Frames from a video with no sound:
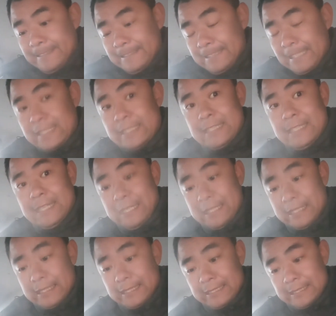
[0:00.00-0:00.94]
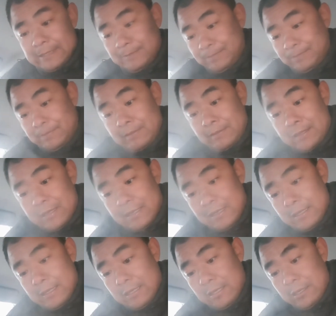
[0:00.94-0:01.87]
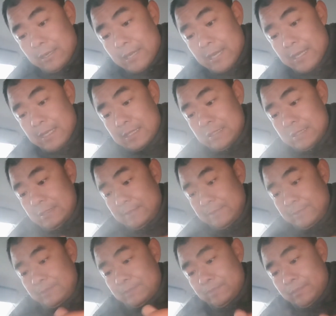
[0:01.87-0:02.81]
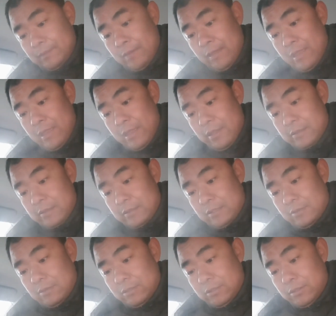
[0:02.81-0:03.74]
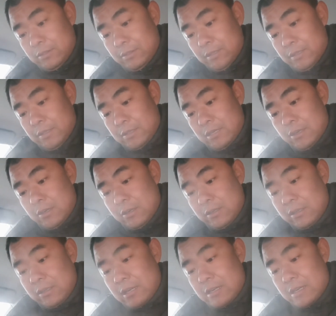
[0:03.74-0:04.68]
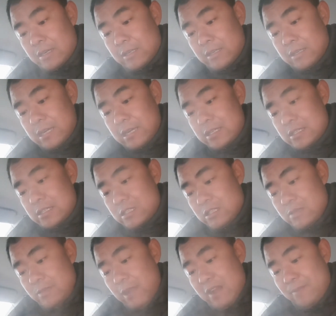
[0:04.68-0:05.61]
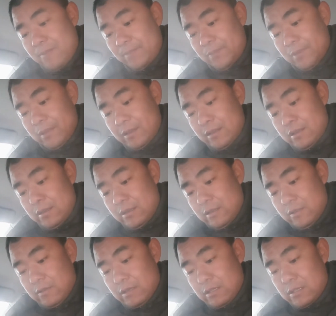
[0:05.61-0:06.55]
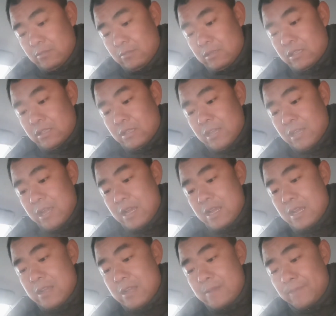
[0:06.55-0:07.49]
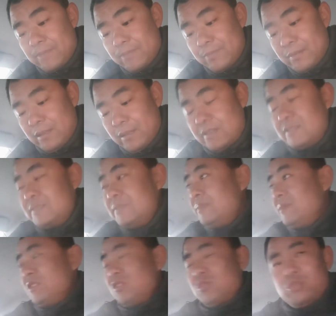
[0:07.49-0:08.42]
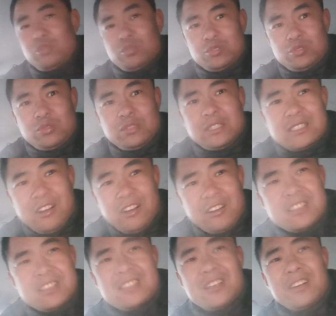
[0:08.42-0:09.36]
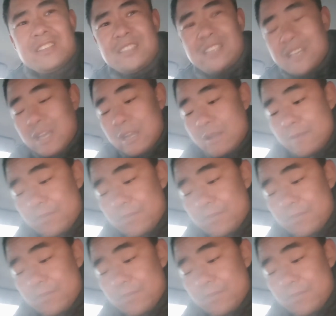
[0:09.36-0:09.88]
哎呀，好了，那我就好好在这儿赶紧吃吧，反正我这菜都都冻得刚硬刚硬的了，